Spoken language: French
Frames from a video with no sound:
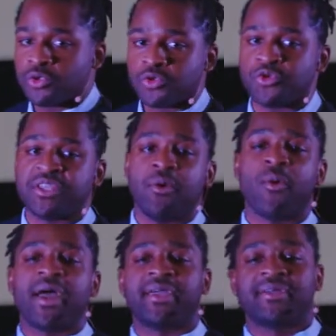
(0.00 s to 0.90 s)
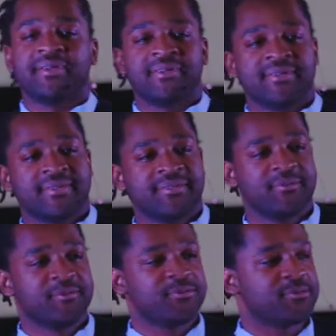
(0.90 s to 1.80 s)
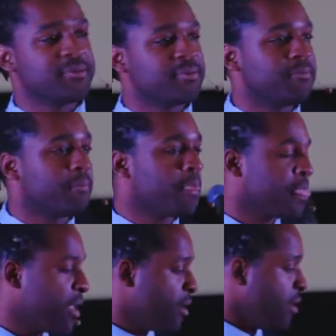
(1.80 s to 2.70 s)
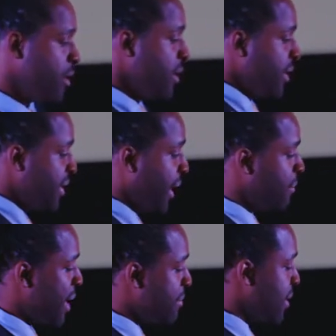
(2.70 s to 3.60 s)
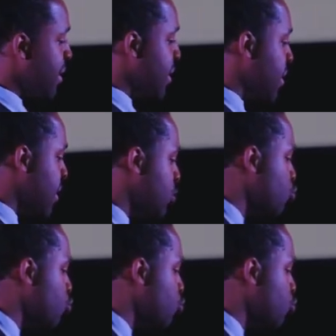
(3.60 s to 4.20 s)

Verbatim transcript: tu t'éloignes de Dieu. Grand-maman, en